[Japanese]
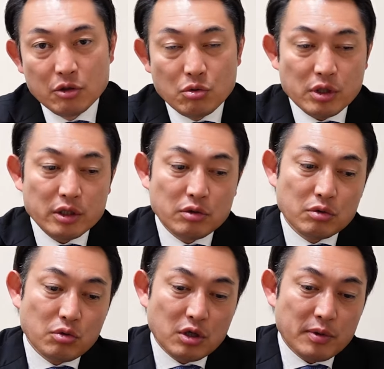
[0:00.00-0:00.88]
今回の
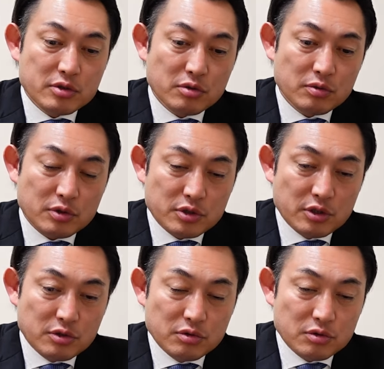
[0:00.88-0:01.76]
国家賠償
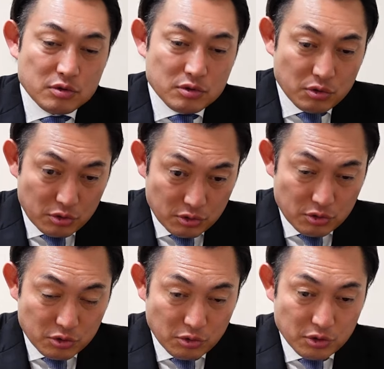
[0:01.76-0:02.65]
請求訴
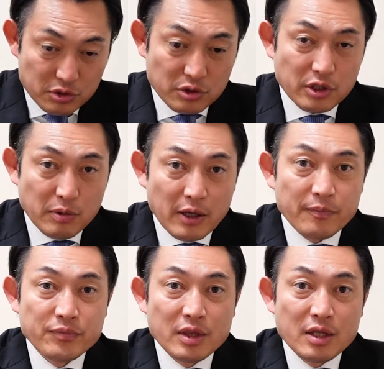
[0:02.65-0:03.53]
訟については